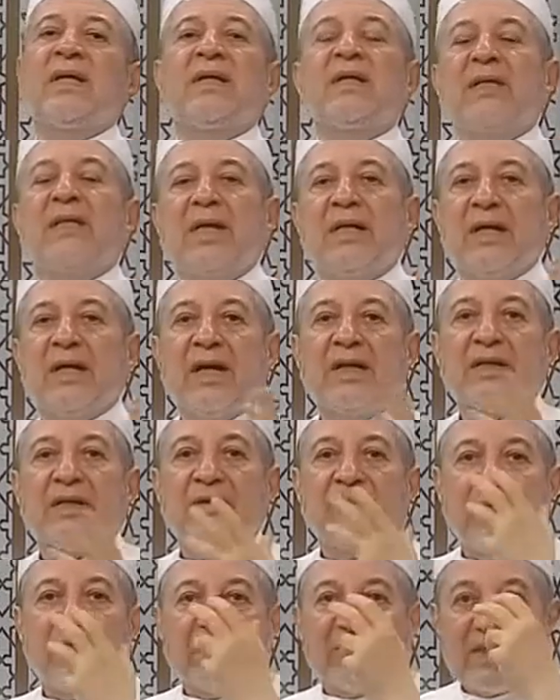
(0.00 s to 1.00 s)
يعني هذا
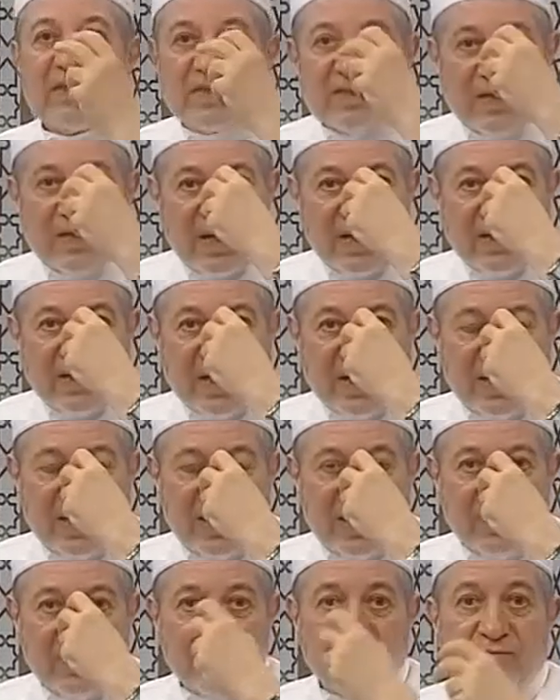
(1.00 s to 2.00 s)
الضغط الزائد على
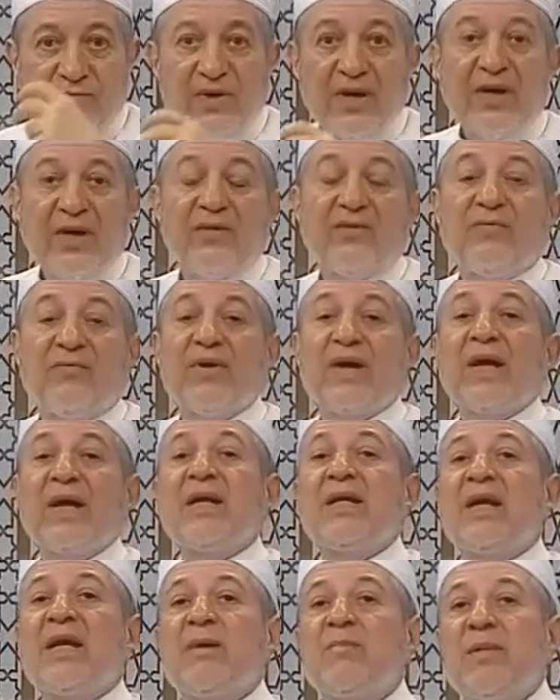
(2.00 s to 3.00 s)
الأنف في
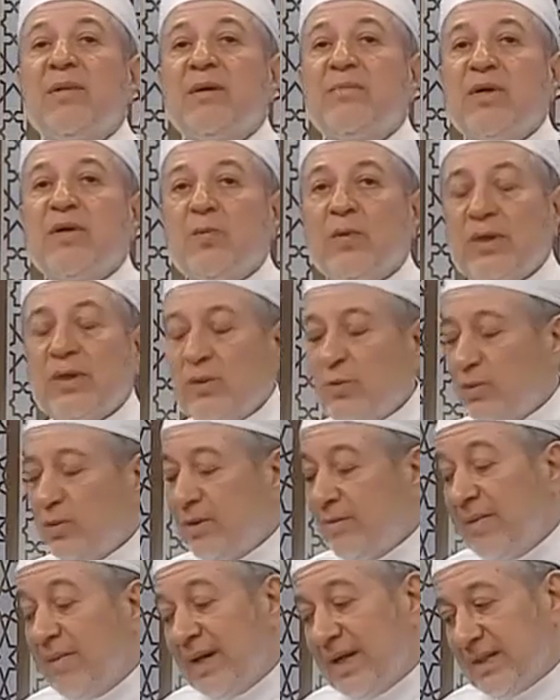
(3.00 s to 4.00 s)
غير الميم والنون
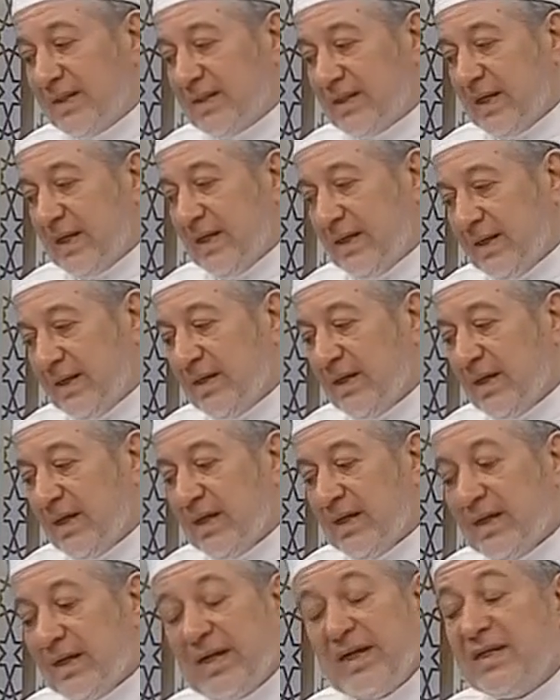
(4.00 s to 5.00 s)
ما يصح
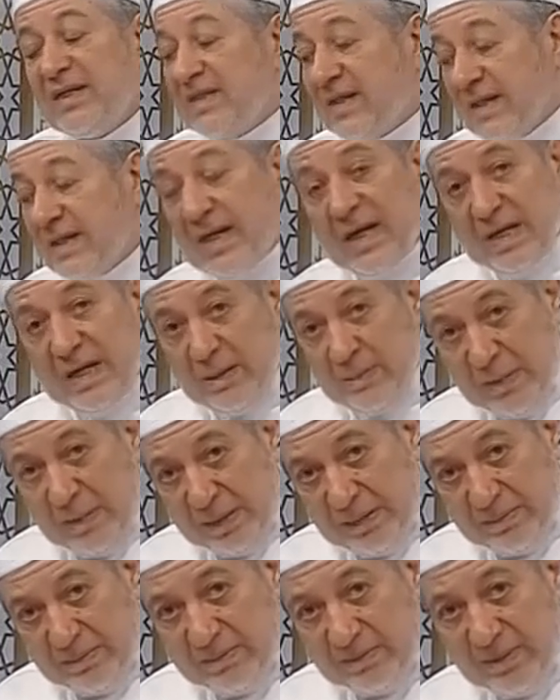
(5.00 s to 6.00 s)
ليس دائما
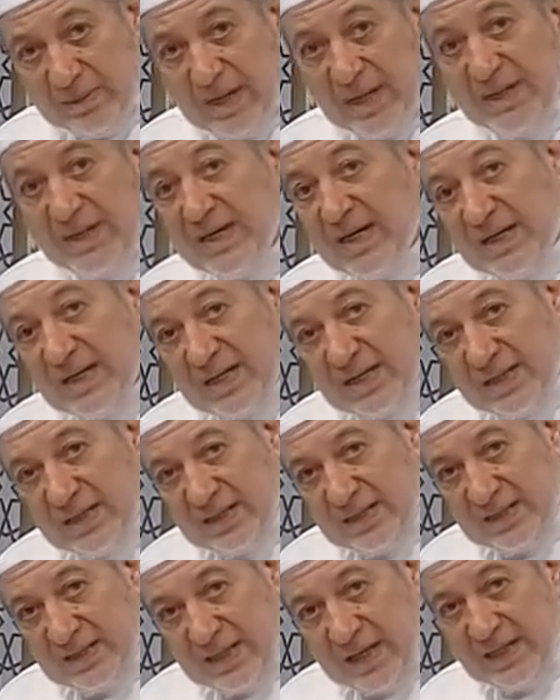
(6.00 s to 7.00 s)
أحيانا
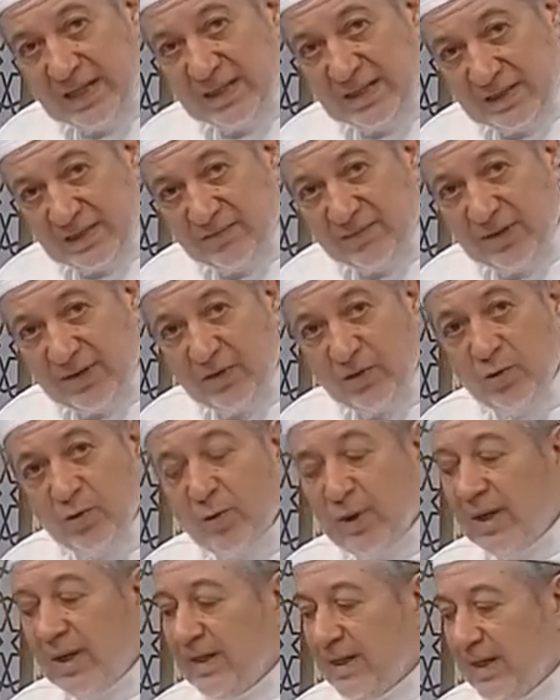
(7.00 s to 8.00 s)
يعني تفعله
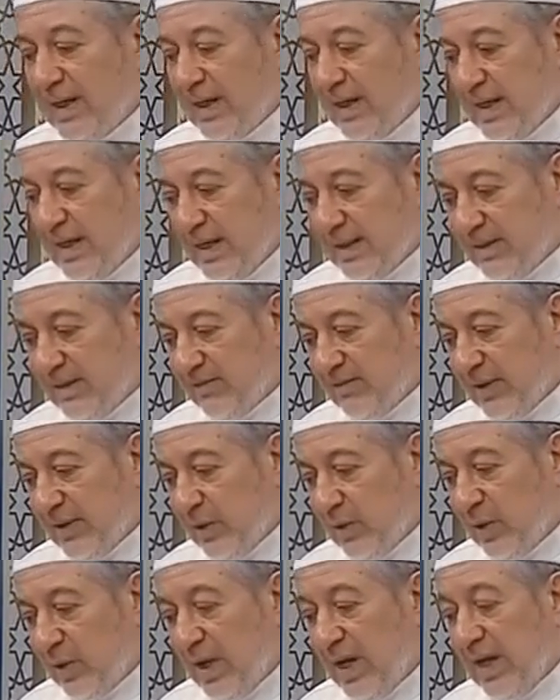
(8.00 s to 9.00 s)
وأحيانا لا
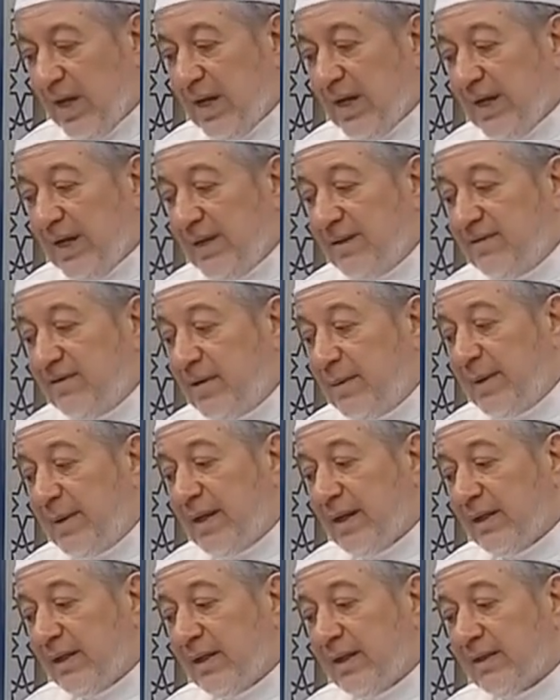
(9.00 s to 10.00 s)
تفعله
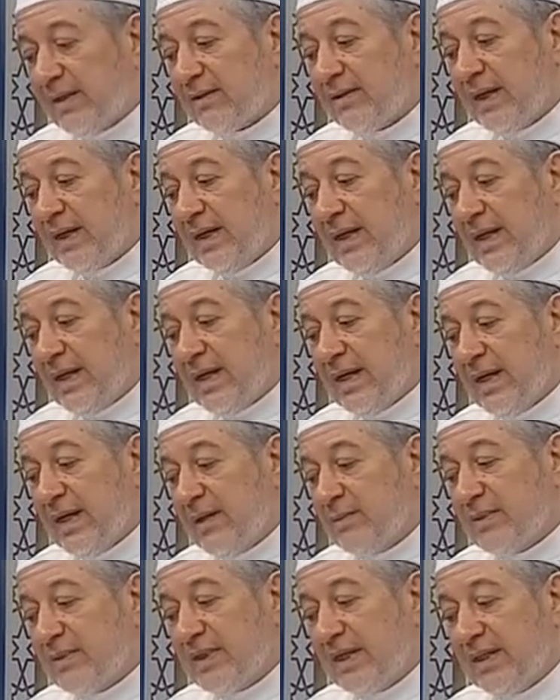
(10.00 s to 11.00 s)
انتبه الله يرضى عليك
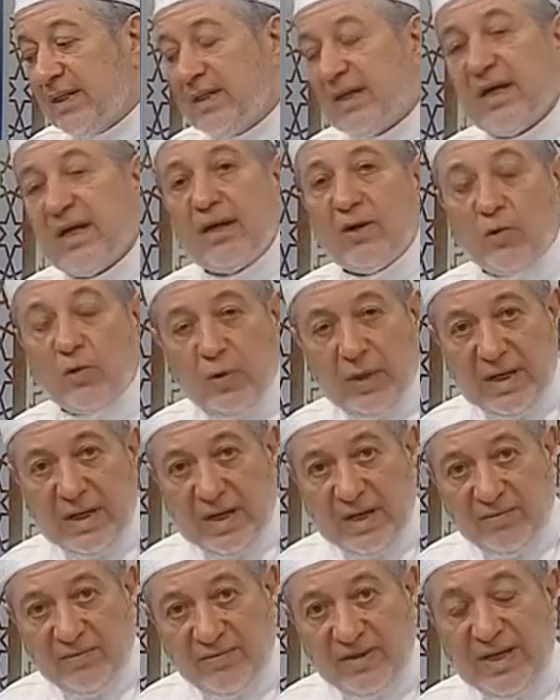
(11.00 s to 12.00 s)
الهمس التاء
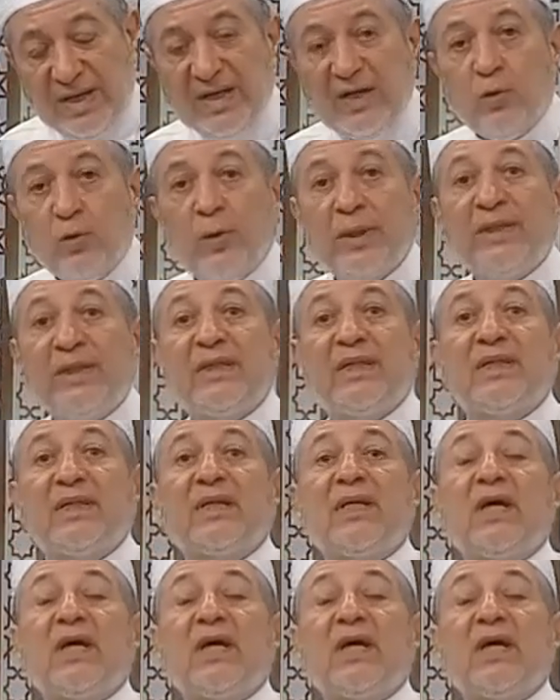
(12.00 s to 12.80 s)
والكاف يعني وتث